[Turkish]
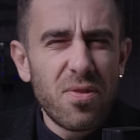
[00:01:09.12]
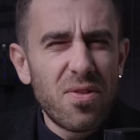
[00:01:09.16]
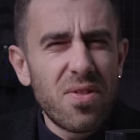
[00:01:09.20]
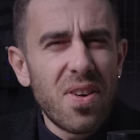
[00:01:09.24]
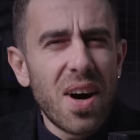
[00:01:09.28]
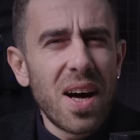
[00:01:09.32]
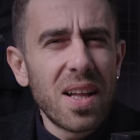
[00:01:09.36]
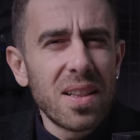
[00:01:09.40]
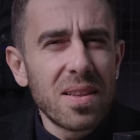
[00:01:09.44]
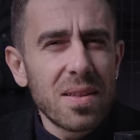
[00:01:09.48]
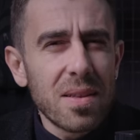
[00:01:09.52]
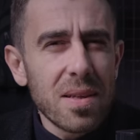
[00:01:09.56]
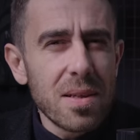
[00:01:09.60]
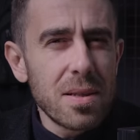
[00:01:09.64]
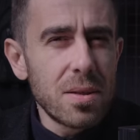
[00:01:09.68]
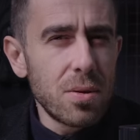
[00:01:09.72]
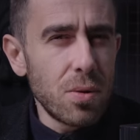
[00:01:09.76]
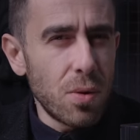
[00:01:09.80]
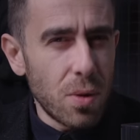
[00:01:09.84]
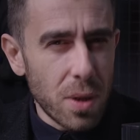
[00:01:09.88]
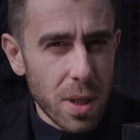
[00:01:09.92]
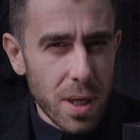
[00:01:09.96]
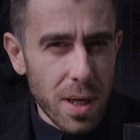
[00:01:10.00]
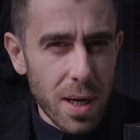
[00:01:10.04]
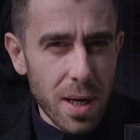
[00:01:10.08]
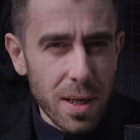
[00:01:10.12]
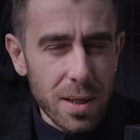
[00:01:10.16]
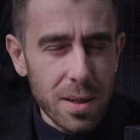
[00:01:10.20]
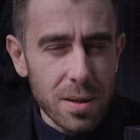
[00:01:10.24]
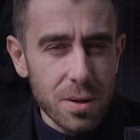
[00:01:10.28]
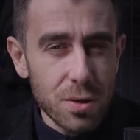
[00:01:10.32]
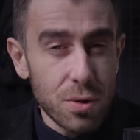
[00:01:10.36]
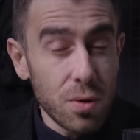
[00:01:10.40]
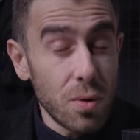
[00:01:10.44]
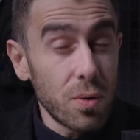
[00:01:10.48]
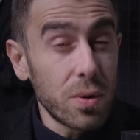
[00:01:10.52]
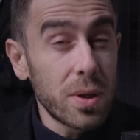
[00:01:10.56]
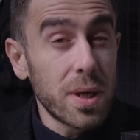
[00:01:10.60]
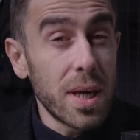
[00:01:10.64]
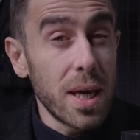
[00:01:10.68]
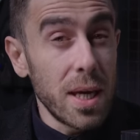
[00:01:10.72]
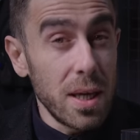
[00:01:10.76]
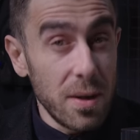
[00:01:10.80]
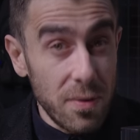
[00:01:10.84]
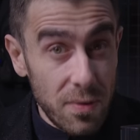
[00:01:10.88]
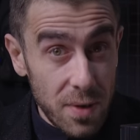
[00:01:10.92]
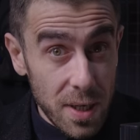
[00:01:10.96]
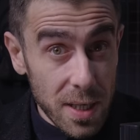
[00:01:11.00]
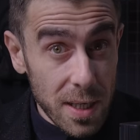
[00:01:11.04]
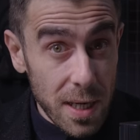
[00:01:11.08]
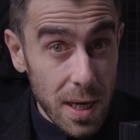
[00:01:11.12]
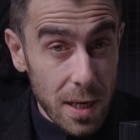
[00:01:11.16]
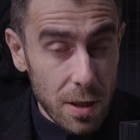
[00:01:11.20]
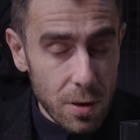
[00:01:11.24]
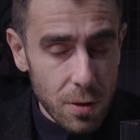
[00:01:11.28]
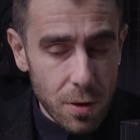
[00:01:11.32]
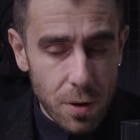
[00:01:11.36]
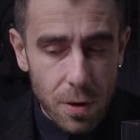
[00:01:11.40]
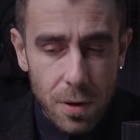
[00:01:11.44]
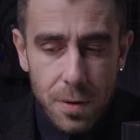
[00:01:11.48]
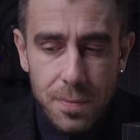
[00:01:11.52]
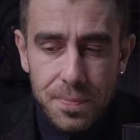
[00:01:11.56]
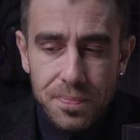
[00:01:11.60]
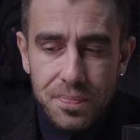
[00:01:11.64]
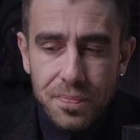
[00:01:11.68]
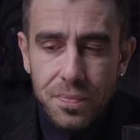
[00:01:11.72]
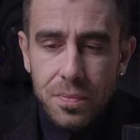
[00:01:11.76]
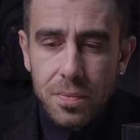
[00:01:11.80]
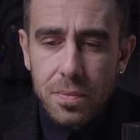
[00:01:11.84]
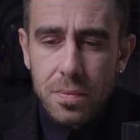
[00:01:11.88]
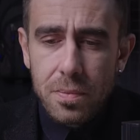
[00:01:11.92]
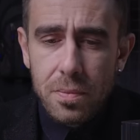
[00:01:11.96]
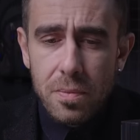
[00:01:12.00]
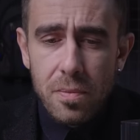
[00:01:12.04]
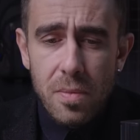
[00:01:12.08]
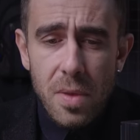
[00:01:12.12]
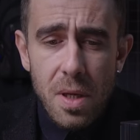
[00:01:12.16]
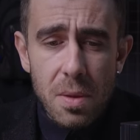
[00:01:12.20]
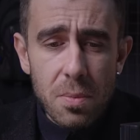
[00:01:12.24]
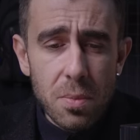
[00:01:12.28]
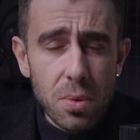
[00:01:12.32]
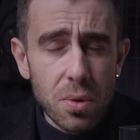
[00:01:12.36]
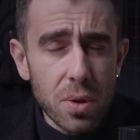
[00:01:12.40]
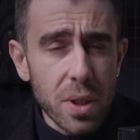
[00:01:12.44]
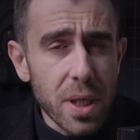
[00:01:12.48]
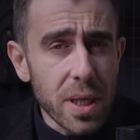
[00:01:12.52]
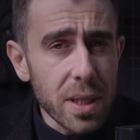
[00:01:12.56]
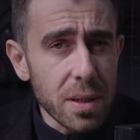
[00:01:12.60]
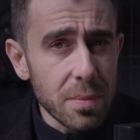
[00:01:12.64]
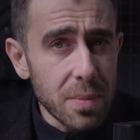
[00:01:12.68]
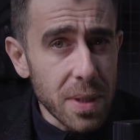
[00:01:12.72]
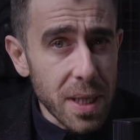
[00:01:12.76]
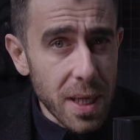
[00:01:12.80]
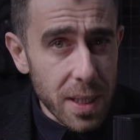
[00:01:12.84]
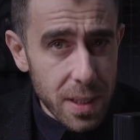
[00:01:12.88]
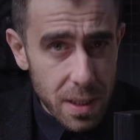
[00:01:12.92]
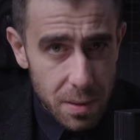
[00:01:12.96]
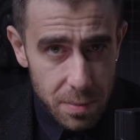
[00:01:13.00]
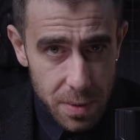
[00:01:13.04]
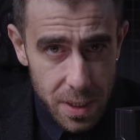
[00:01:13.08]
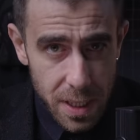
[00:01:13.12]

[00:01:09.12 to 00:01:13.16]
fantazi olarak çok keyifli geliyor. Bunları bir yana